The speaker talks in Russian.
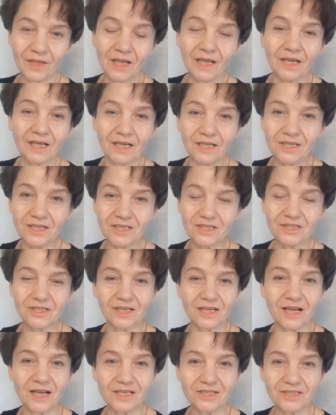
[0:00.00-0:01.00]
Конечно,
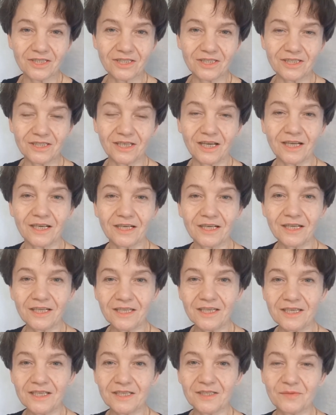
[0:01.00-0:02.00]
каждый
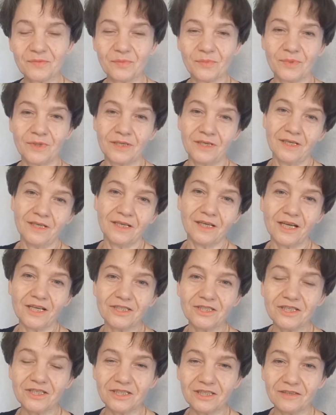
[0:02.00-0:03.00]
организм,
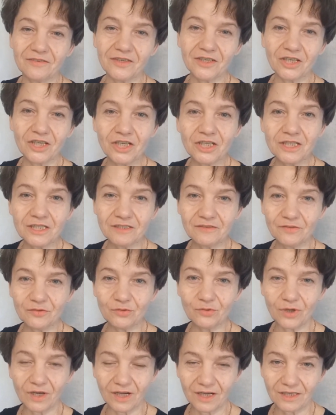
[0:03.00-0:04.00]
каждый человек
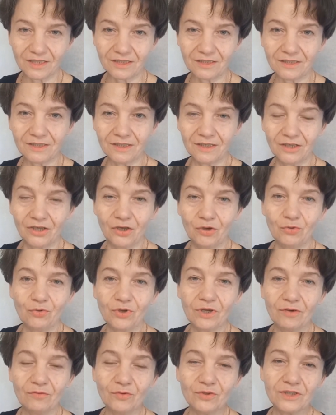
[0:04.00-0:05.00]
индивидуален – у
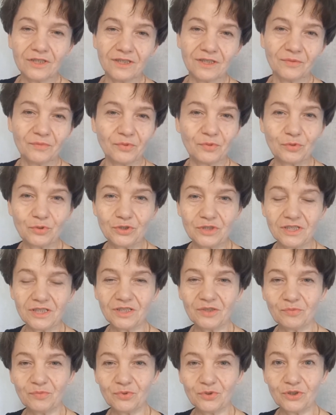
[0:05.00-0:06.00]
кого-то
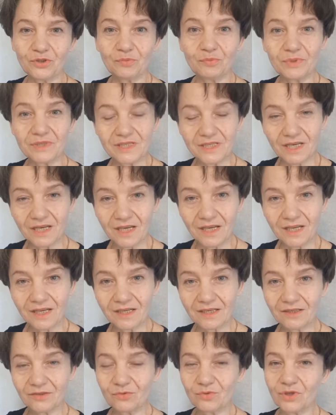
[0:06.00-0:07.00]
похудение будет
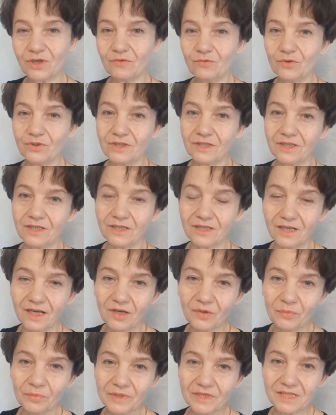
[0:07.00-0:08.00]
быстрее, у кого-то не
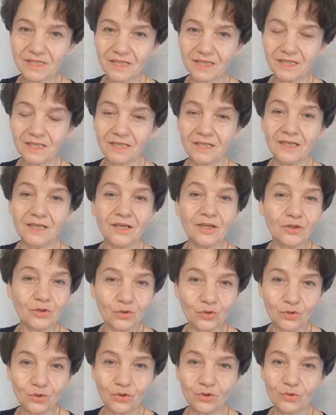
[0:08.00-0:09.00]
так быстро,
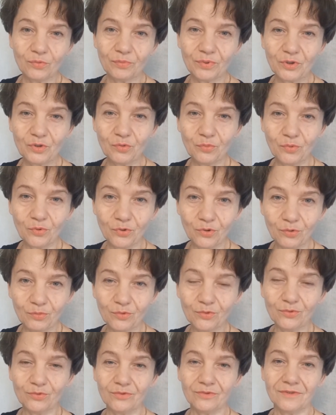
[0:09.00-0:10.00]
но
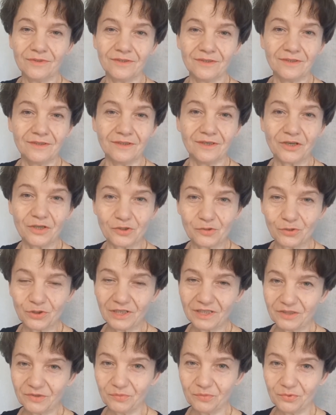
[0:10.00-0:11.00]
по-любому
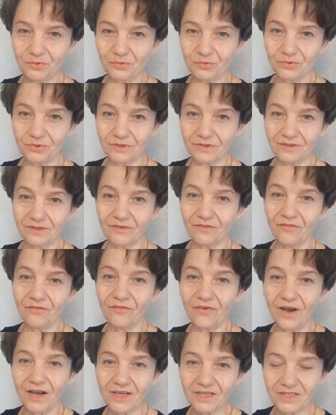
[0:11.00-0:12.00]
результаты будут.
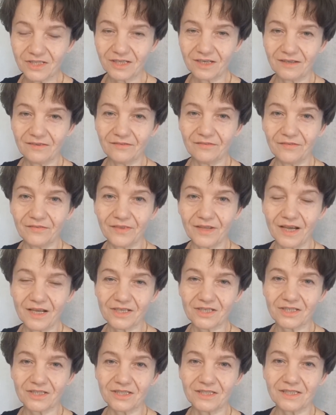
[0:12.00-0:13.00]
Важно в
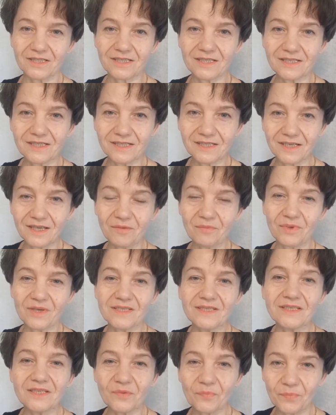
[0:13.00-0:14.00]
нашей системе
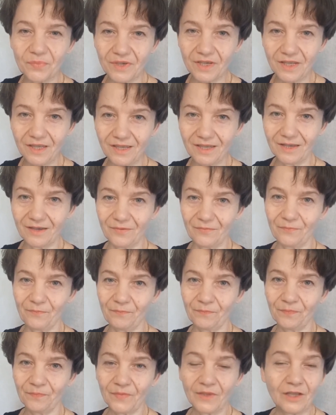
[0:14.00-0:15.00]
терпение.
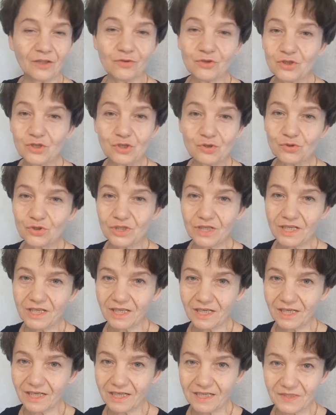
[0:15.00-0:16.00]
То есть не нужна
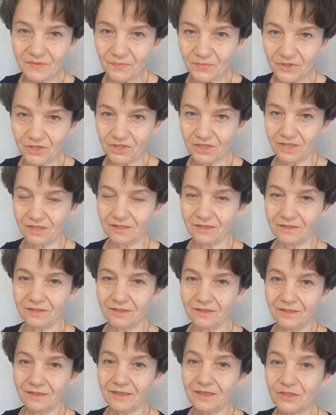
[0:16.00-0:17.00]
никакая спешка.
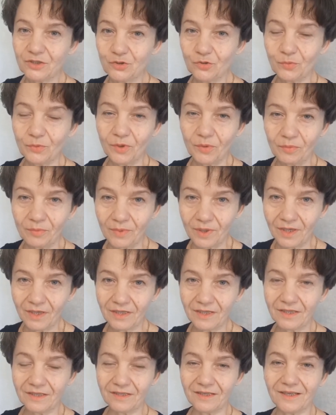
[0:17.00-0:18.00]
Идем
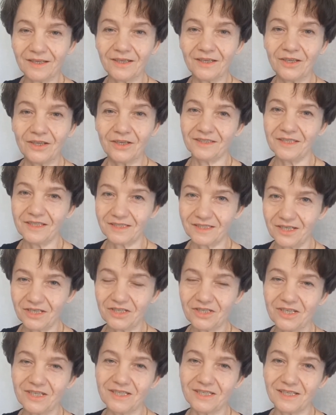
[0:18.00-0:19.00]
медленно к
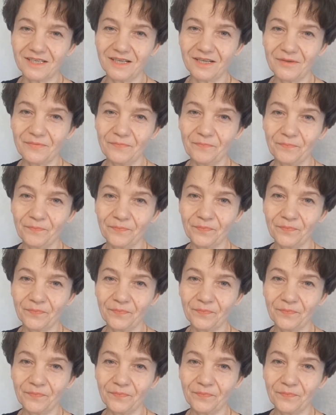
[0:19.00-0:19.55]
назначенной цели.